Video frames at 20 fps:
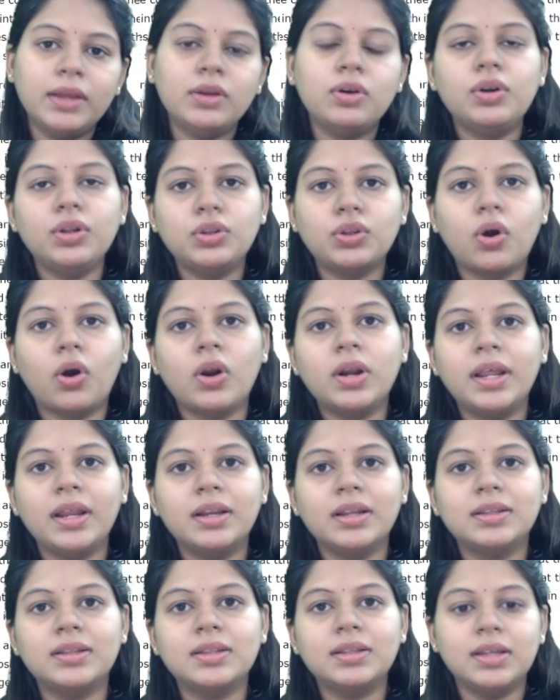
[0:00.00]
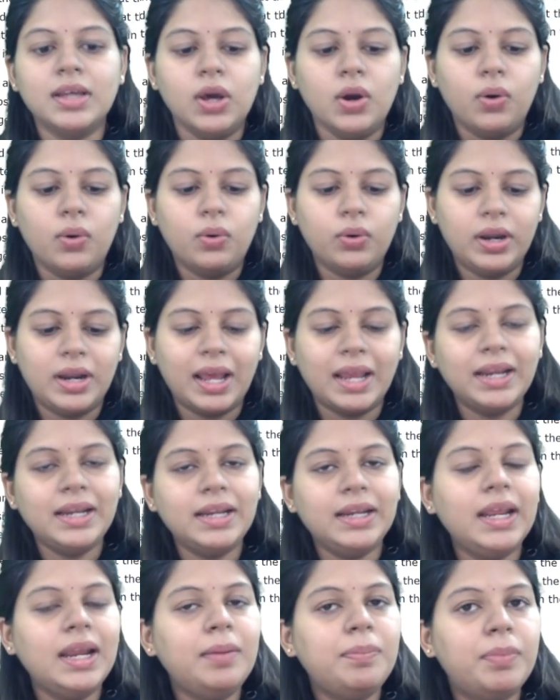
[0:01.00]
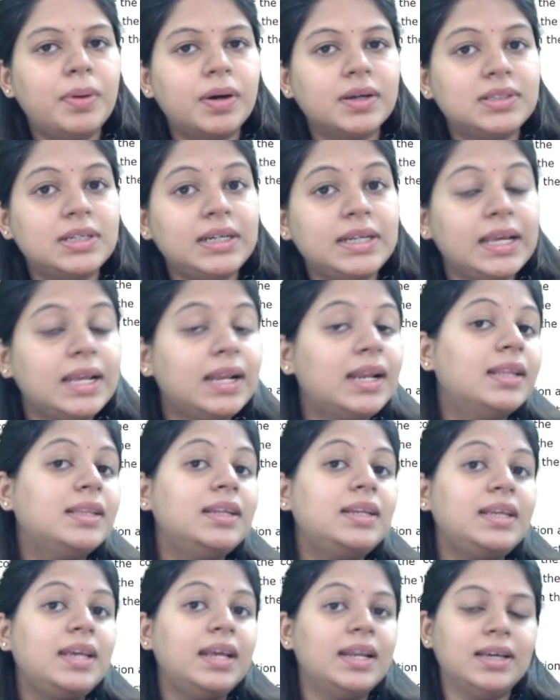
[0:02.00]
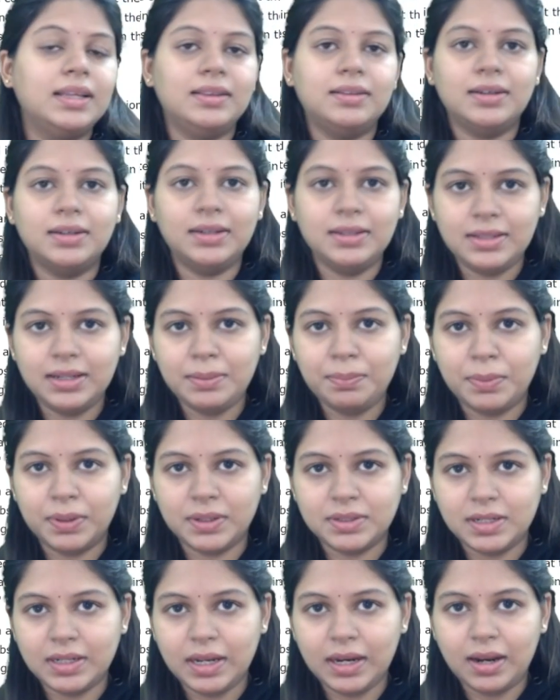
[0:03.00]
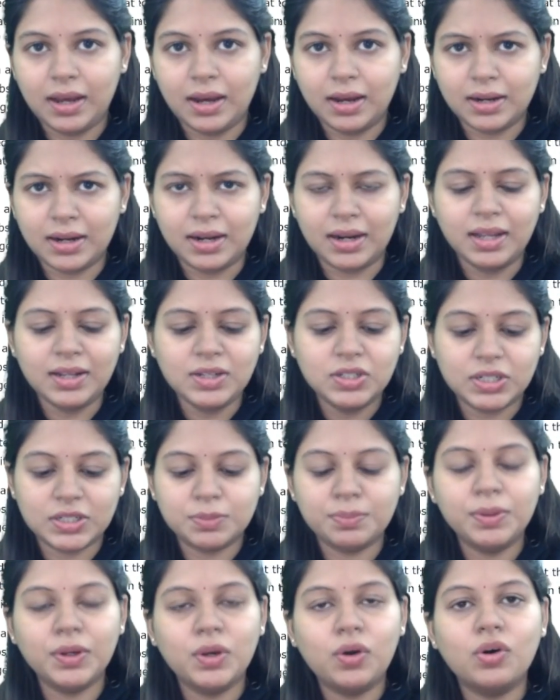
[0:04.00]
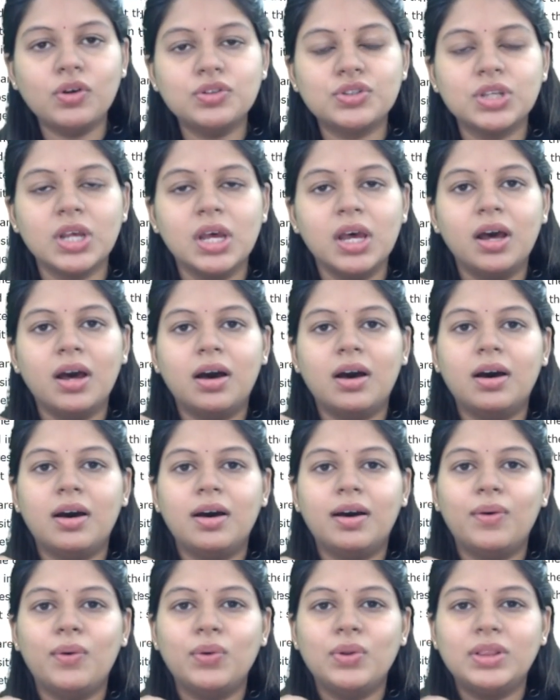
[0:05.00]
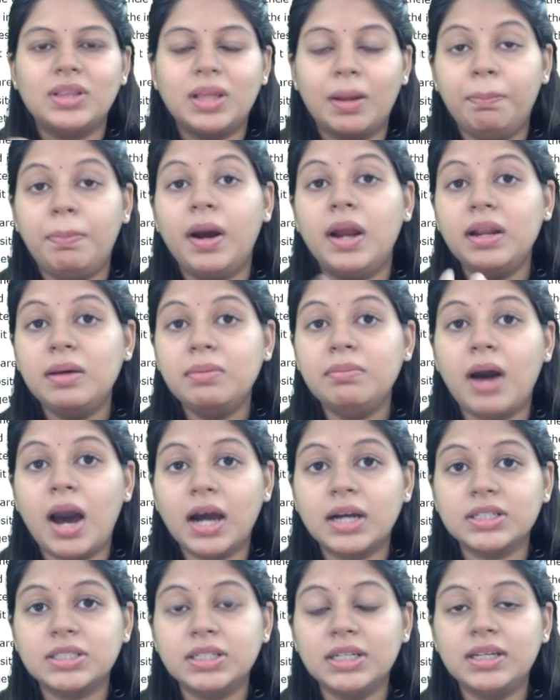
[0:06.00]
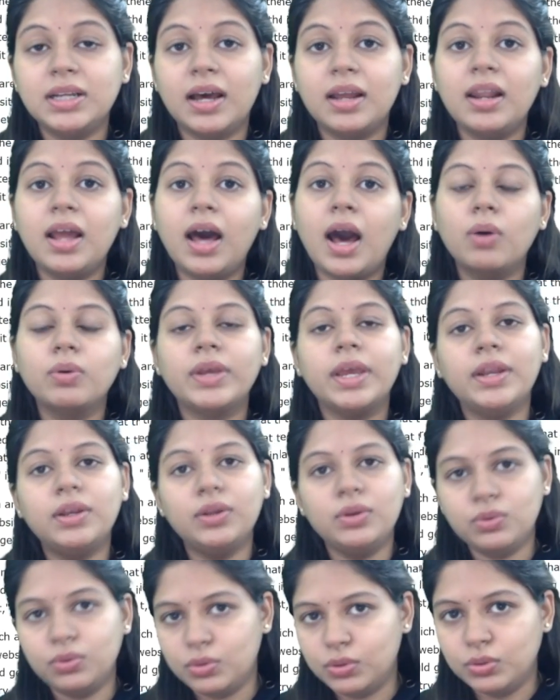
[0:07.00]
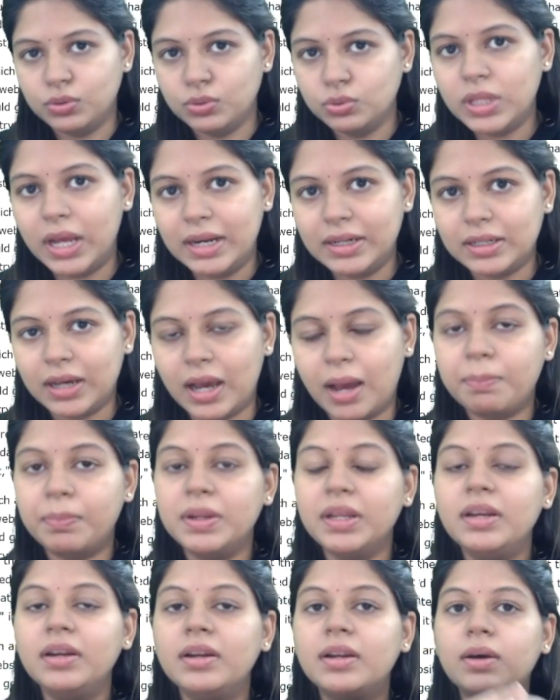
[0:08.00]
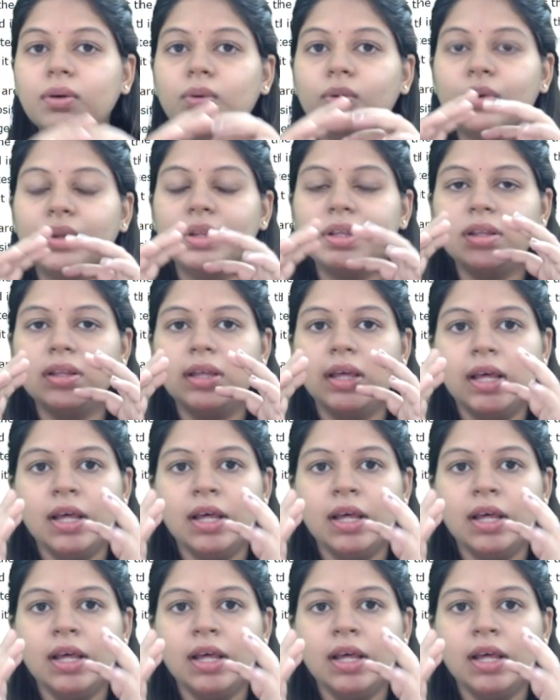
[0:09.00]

பையனோட தாட் என்னது ஒரு நைன்டி எயிட் பர்சன்டேஜ்லேருந்து நீ எனக்கு தேர்ட்டி த்ரீ பர்சன்டேஜ் ஆக்குறேன்னா ஜஸ்ட் பிகாஸ் ஒரு தப்பான மார்க் ஷீட்னால ஹவு கேன் யூ டூ தட் அப்படின்ற ஒரு